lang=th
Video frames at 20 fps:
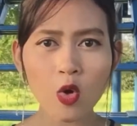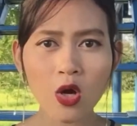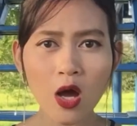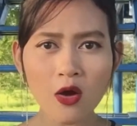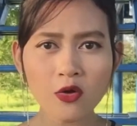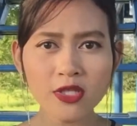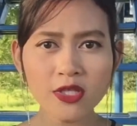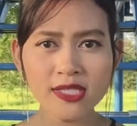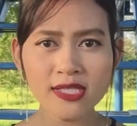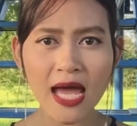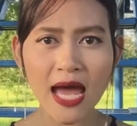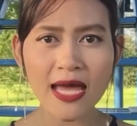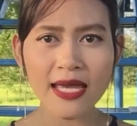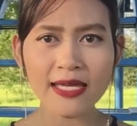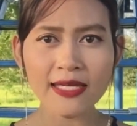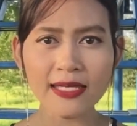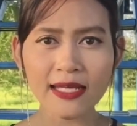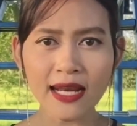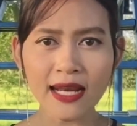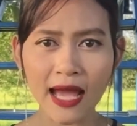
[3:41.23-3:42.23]
เข้าใจ
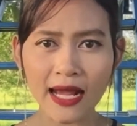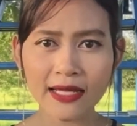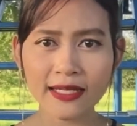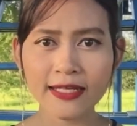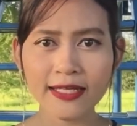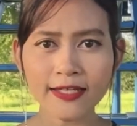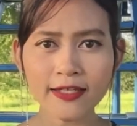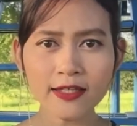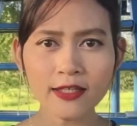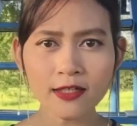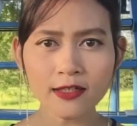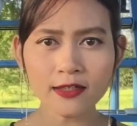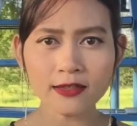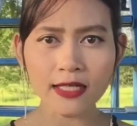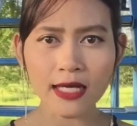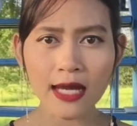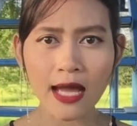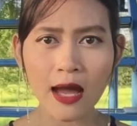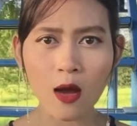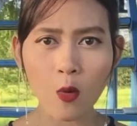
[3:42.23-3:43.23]
หลักคิดหนึ่ง
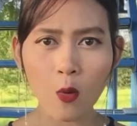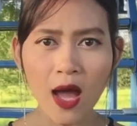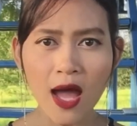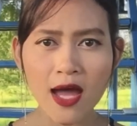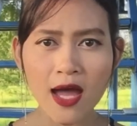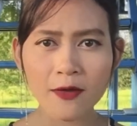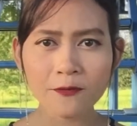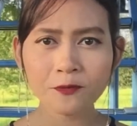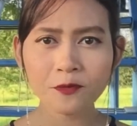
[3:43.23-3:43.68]
นะคะว่า